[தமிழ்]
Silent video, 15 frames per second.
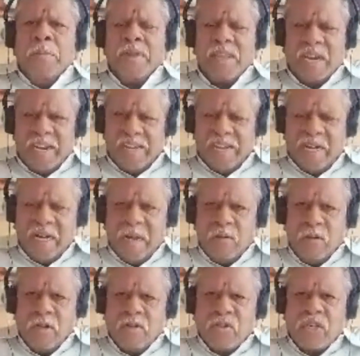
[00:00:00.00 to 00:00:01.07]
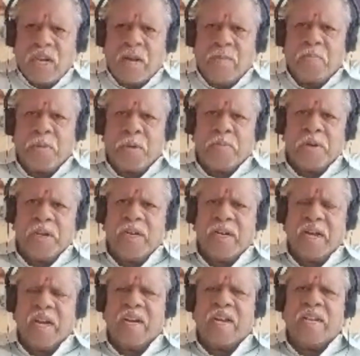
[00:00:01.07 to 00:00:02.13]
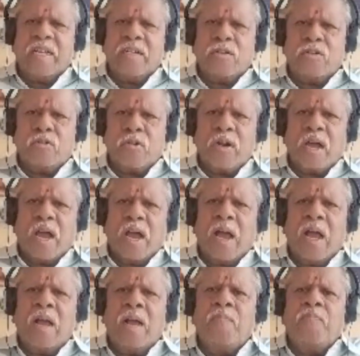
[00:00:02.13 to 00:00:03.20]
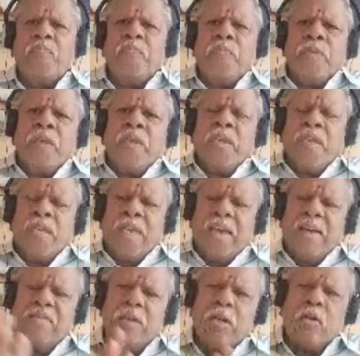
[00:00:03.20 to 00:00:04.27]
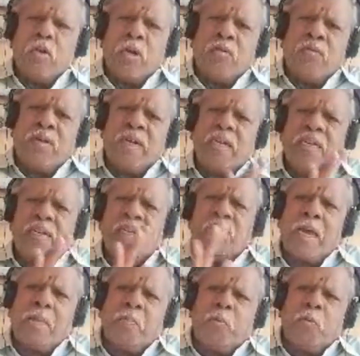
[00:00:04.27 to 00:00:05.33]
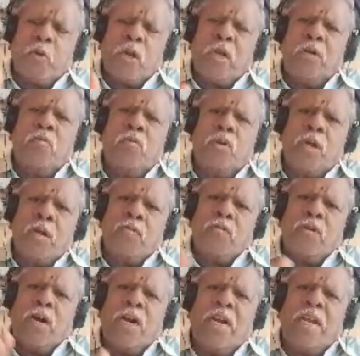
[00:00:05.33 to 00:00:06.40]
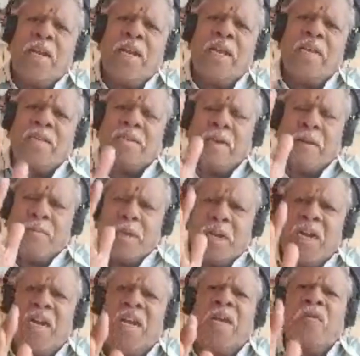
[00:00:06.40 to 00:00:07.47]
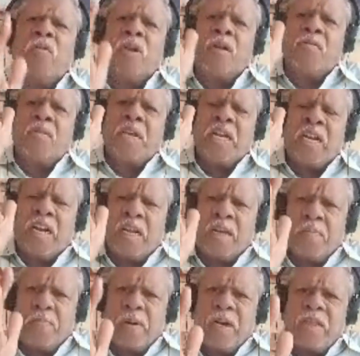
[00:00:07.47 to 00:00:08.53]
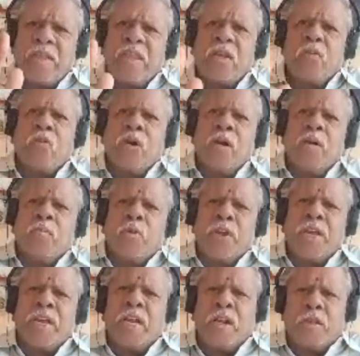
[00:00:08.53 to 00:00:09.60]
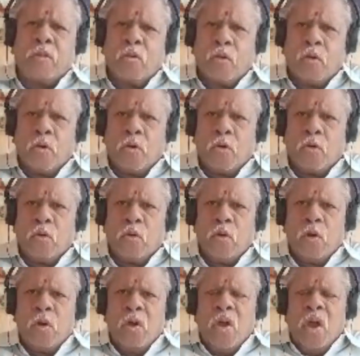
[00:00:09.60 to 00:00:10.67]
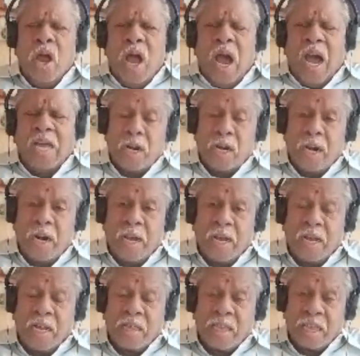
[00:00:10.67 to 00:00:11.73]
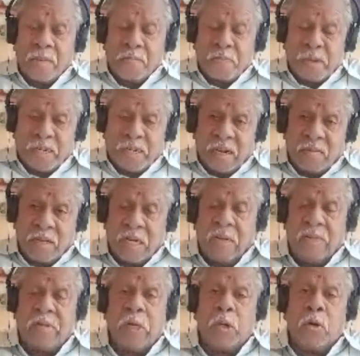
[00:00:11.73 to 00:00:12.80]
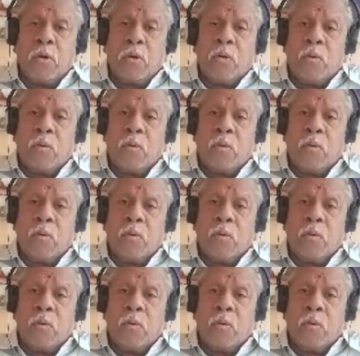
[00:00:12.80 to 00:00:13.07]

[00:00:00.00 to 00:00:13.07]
இதில் என்ன ஒரு சிறப்பு அப்படின்னு கேட்டீங்கன்னு சொன்னால் எவன் ஒருவன் இத்தகைய புலன் உணர்வுகளிலே சமநிலை உணர்வை நிலைப்படுத்தி கொள்ள முடிகிறதோ அந்த புலனடக்கத்தை பெற்றவன் எவனோ